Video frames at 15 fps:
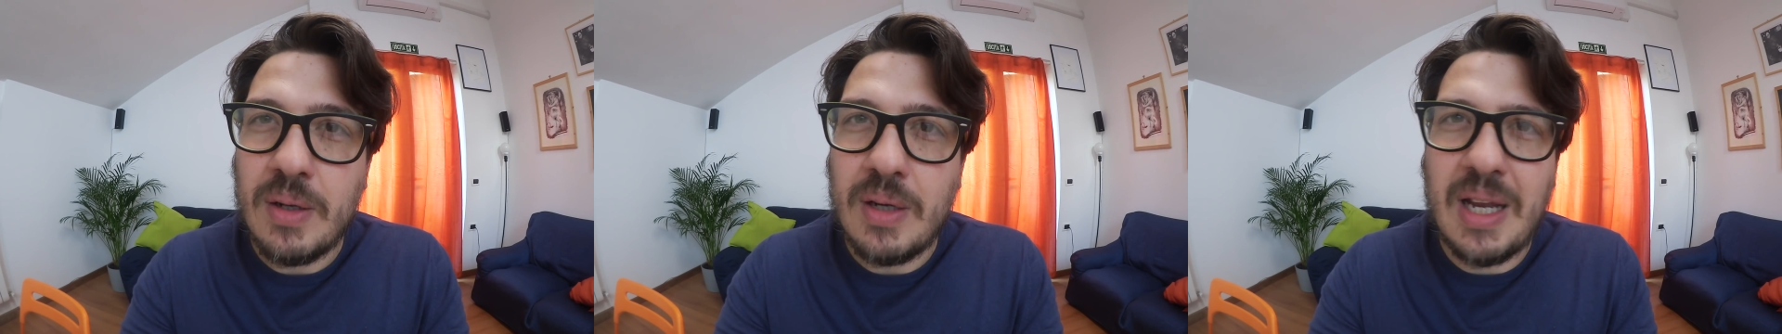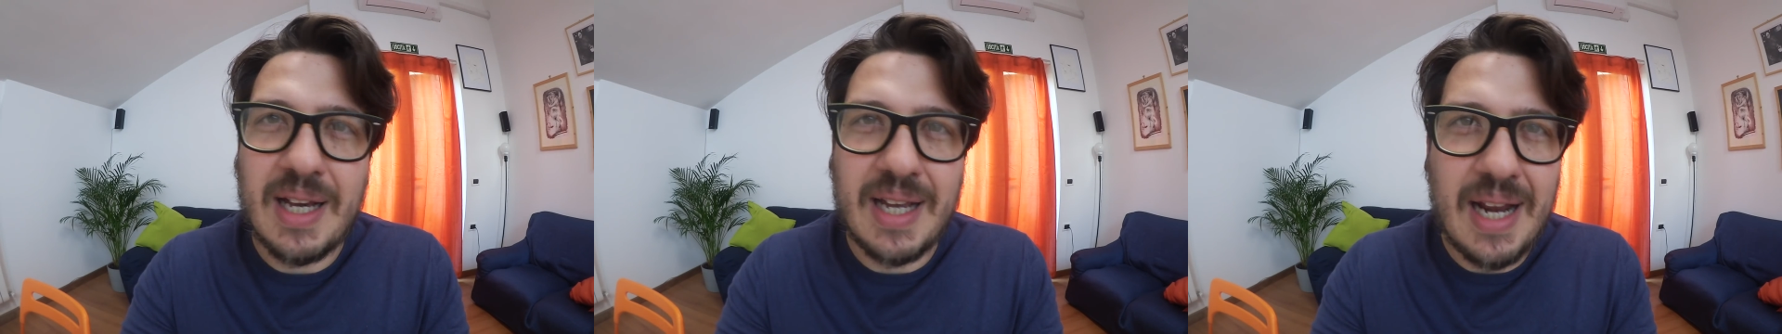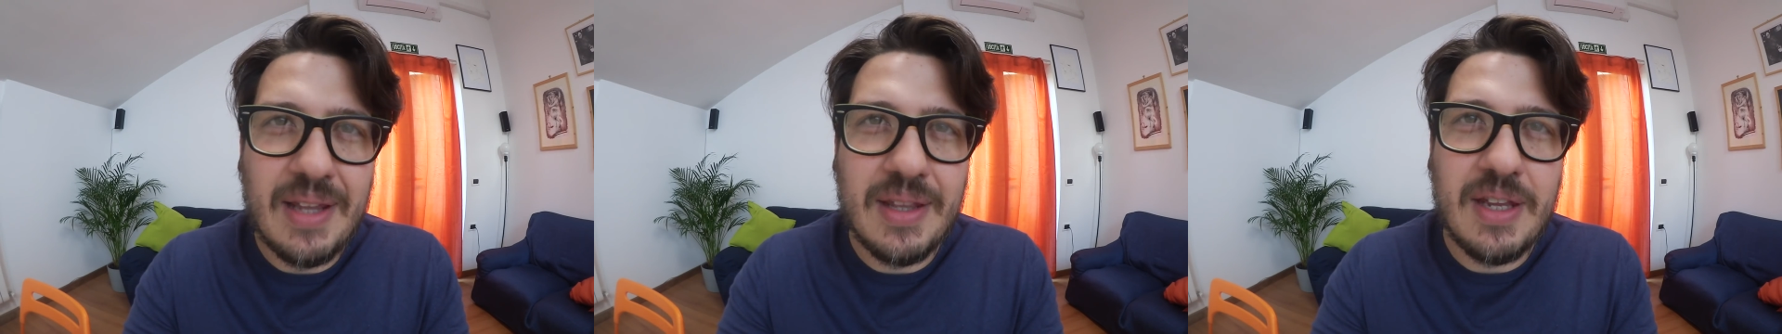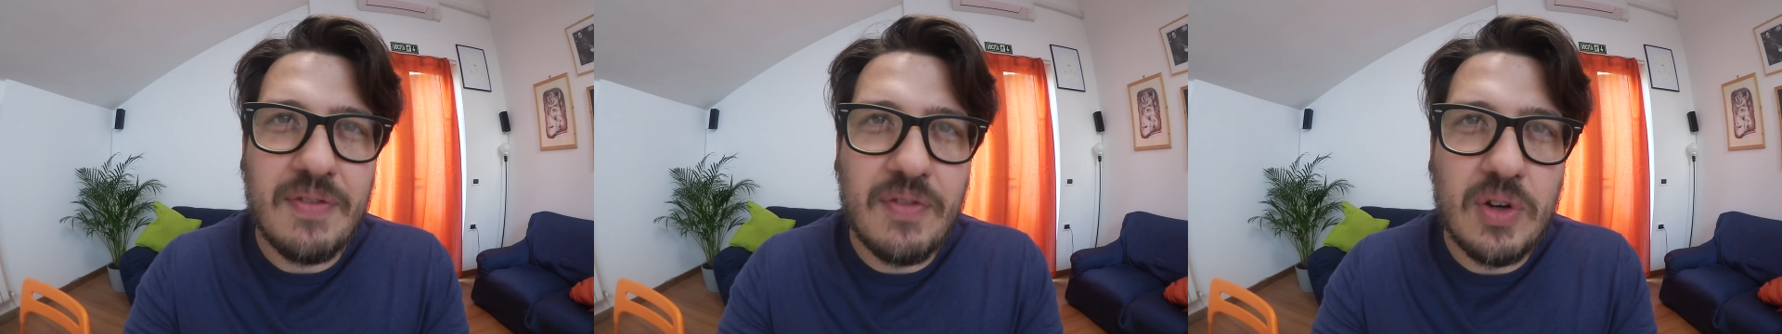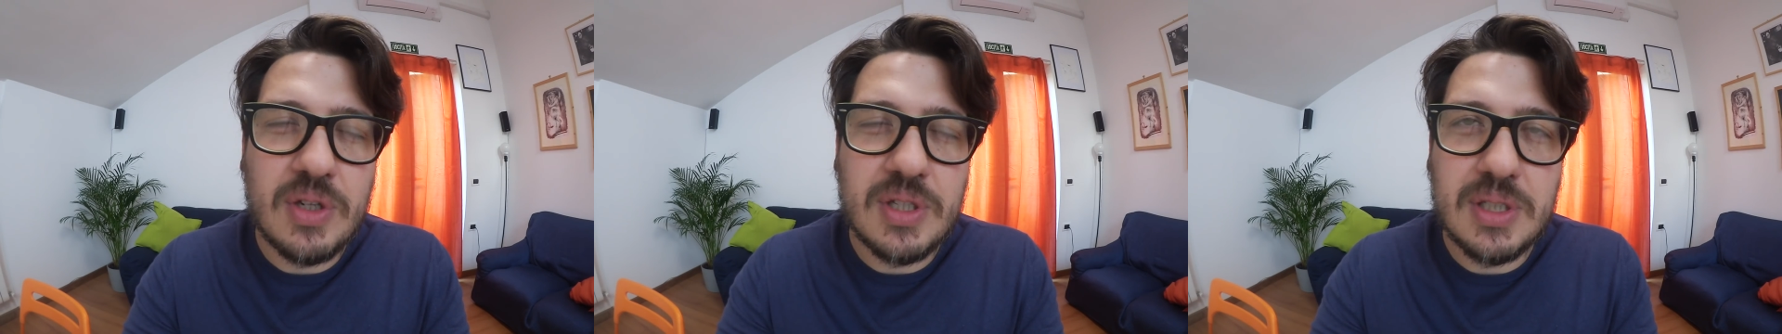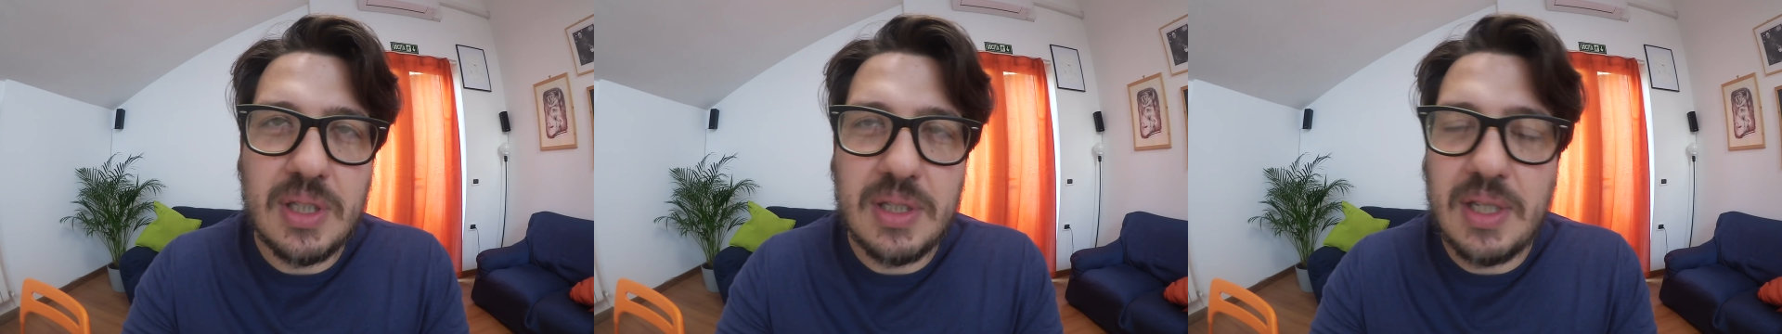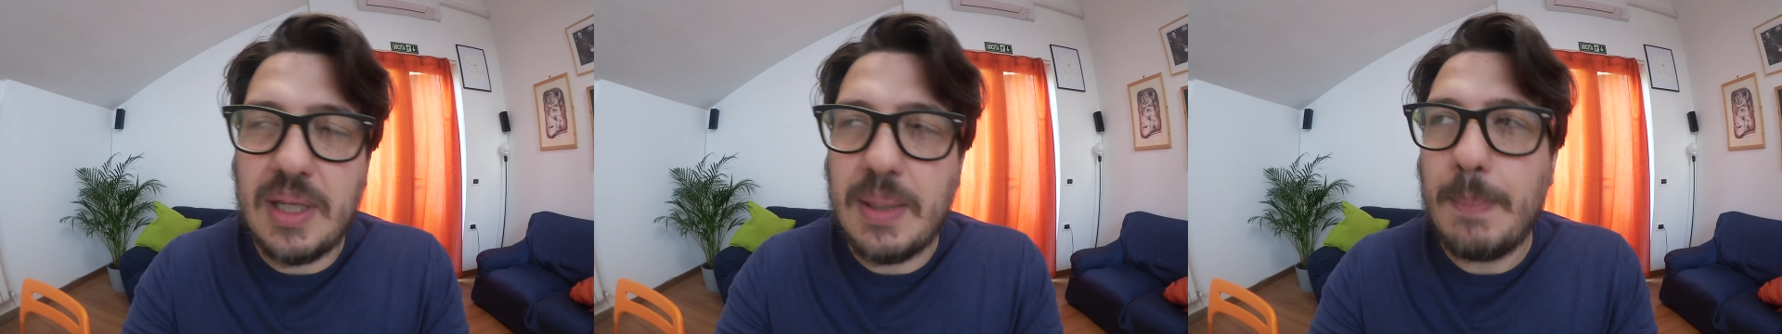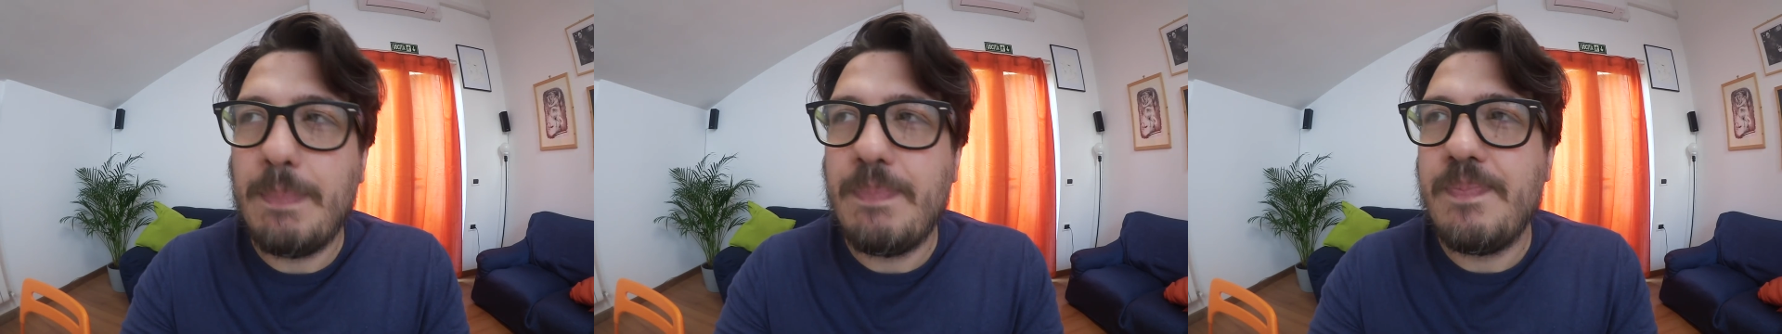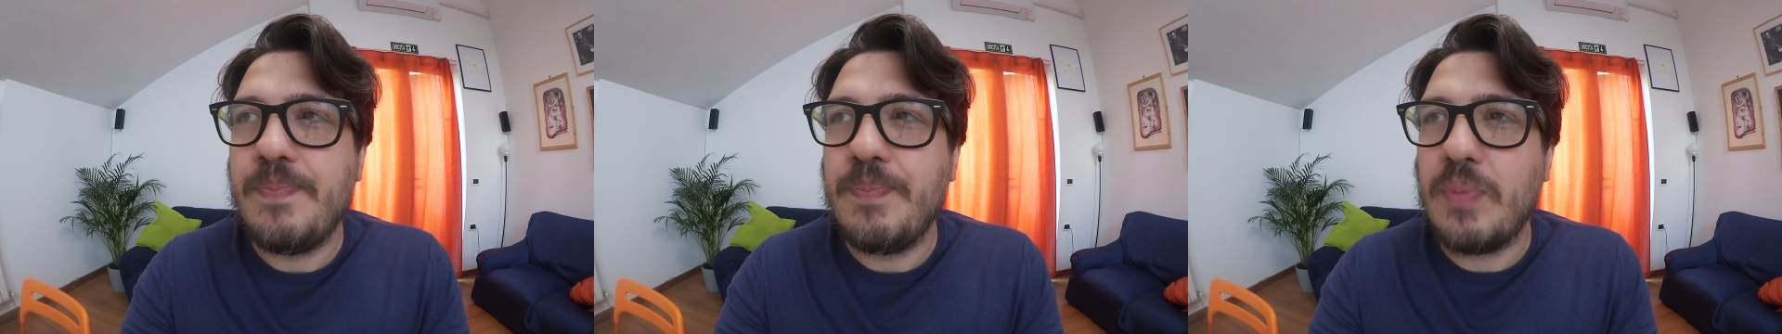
la grande forza di